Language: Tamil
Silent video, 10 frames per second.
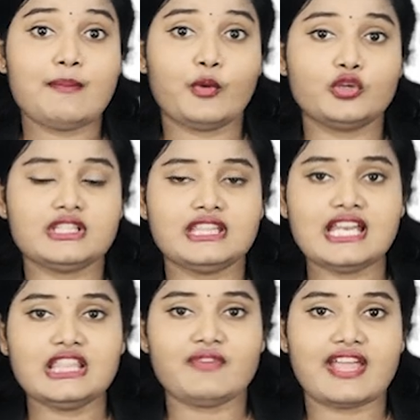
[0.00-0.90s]
இப்போது
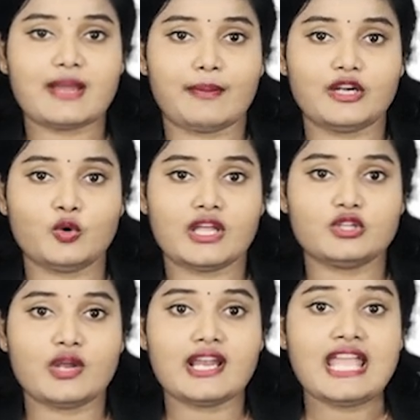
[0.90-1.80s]
தீர்த்து
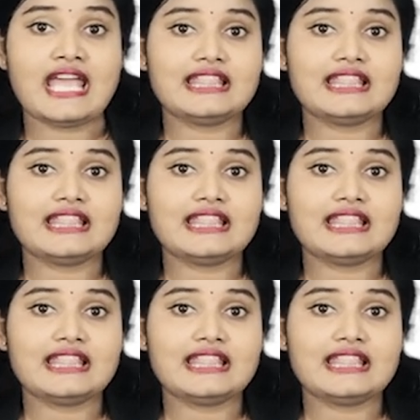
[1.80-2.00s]
வைக்கப்பட்டுள்ளதுடன்